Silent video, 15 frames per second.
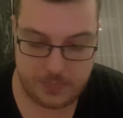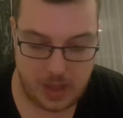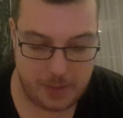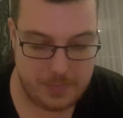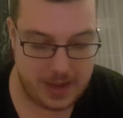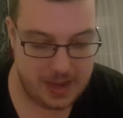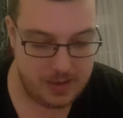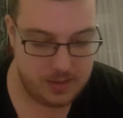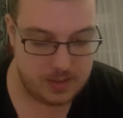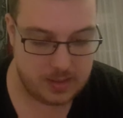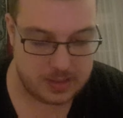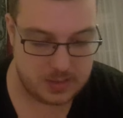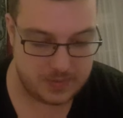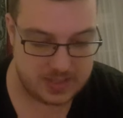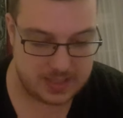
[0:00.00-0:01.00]
am Ende.
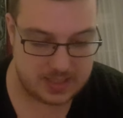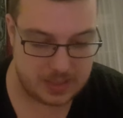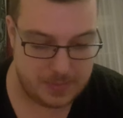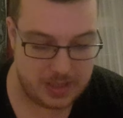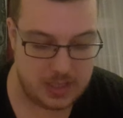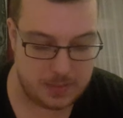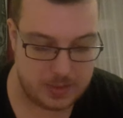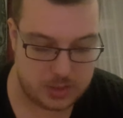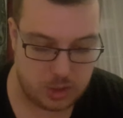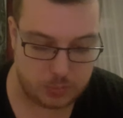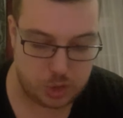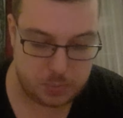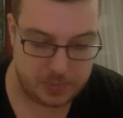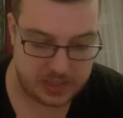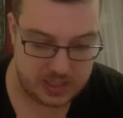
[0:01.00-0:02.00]
Also was heißt am Ende, aber es
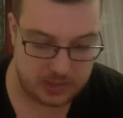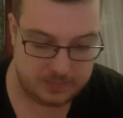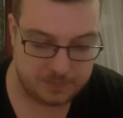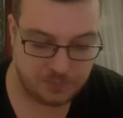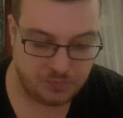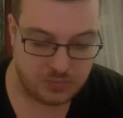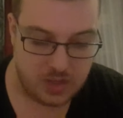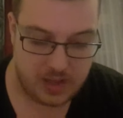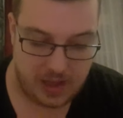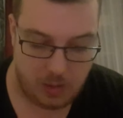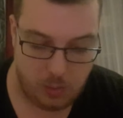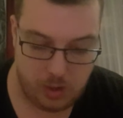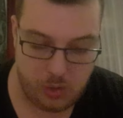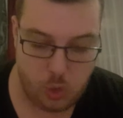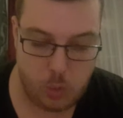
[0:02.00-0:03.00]
kommt später.
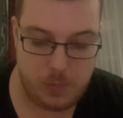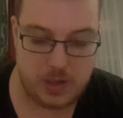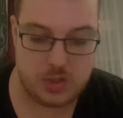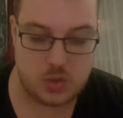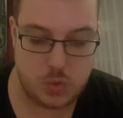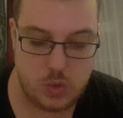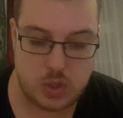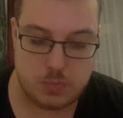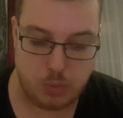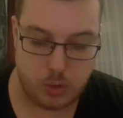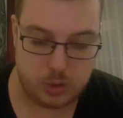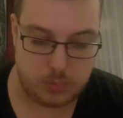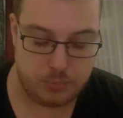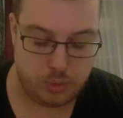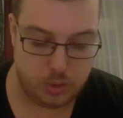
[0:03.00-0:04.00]
Raucharoma,
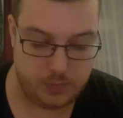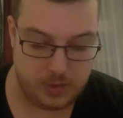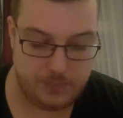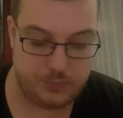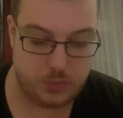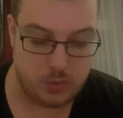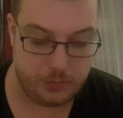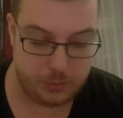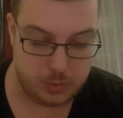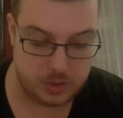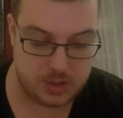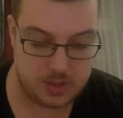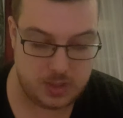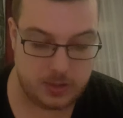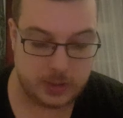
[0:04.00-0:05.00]
Süßmolkenpulver,
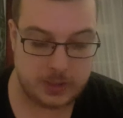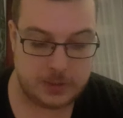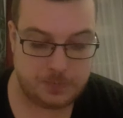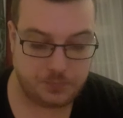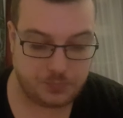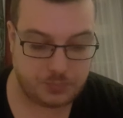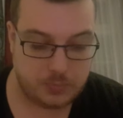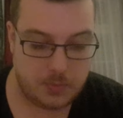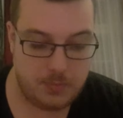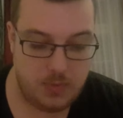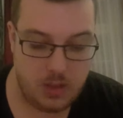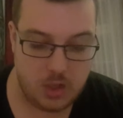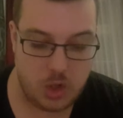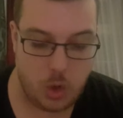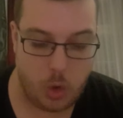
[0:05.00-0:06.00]
Gewürze,
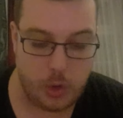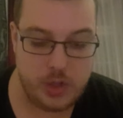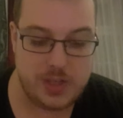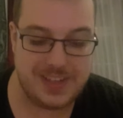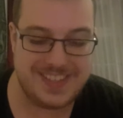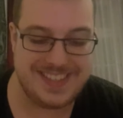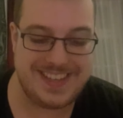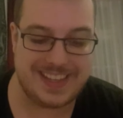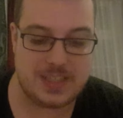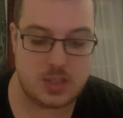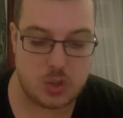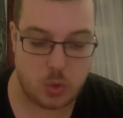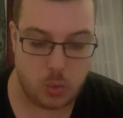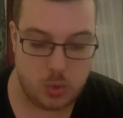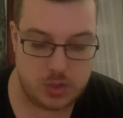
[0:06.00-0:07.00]
geräucherte
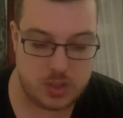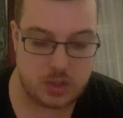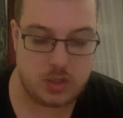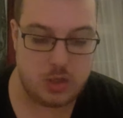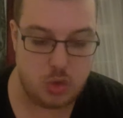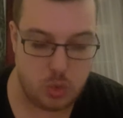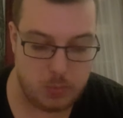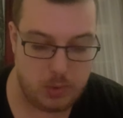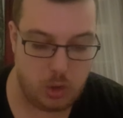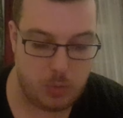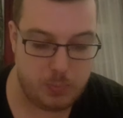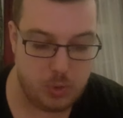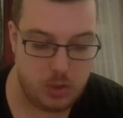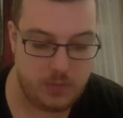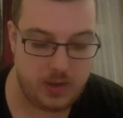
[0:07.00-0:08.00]
Dextrose,
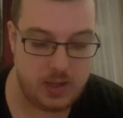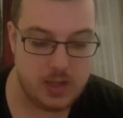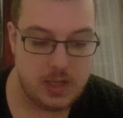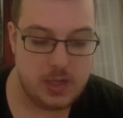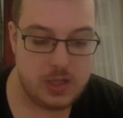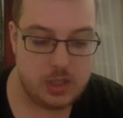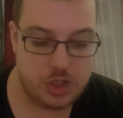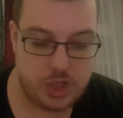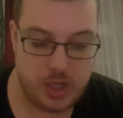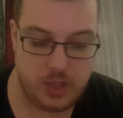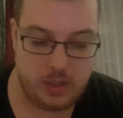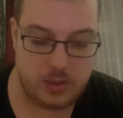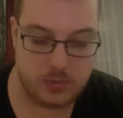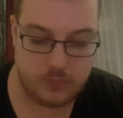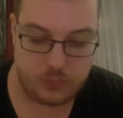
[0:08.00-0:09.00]
Knoblauchpulver,
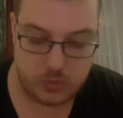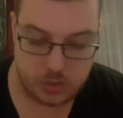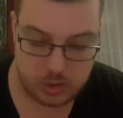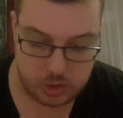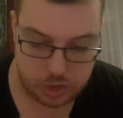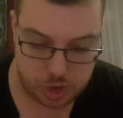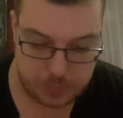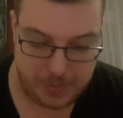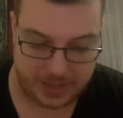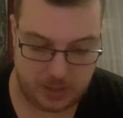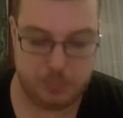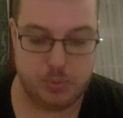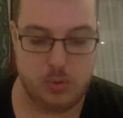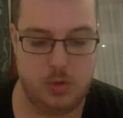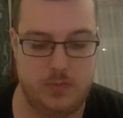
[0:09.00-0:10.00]
Schinken,
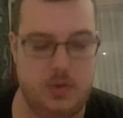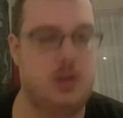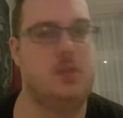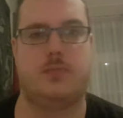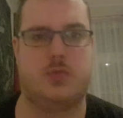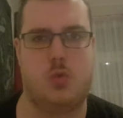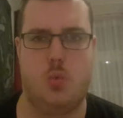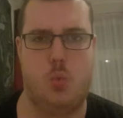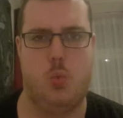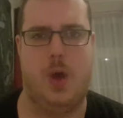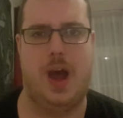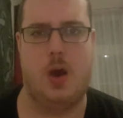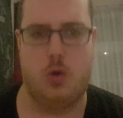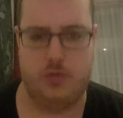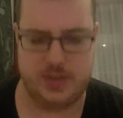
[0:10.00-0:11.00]
Speckpulver.
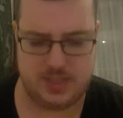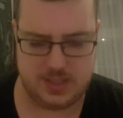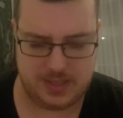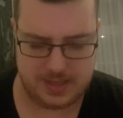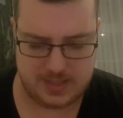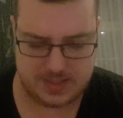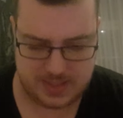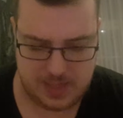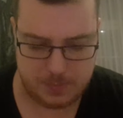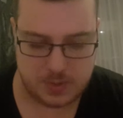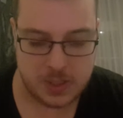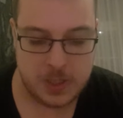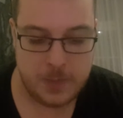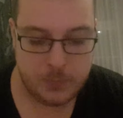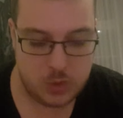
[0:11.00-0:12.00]
Wow, was es alles
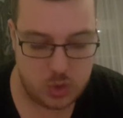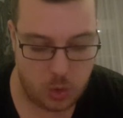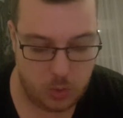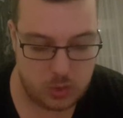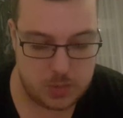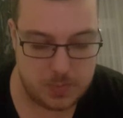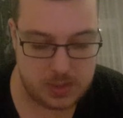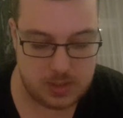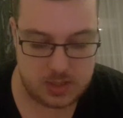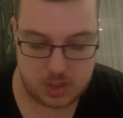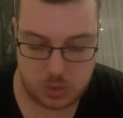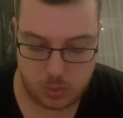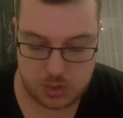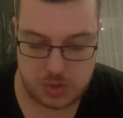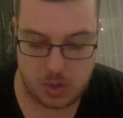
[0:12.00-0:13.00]
gibt. Säurungsmittel,
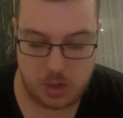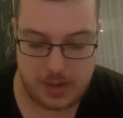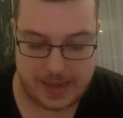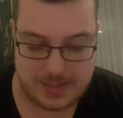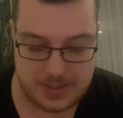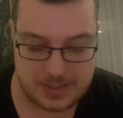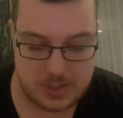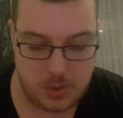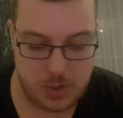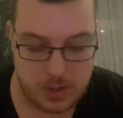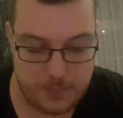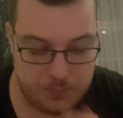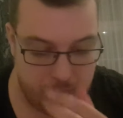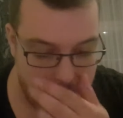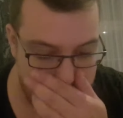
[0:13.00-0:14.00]
Zitronensäure,
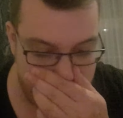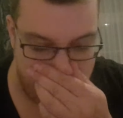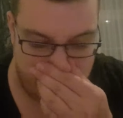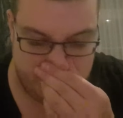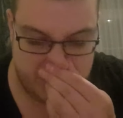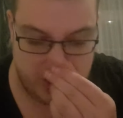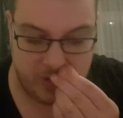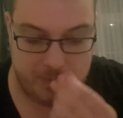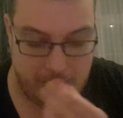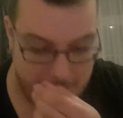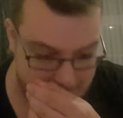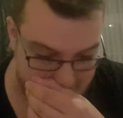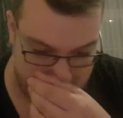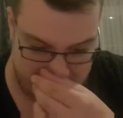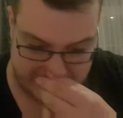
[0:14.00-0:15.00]
Essigsäure, Farbstoff,
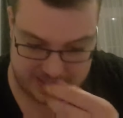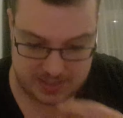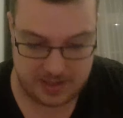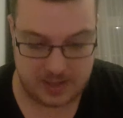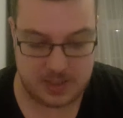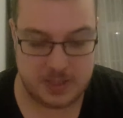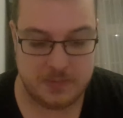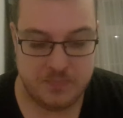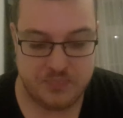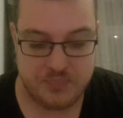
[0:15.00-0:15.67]
Paprikaextrakt.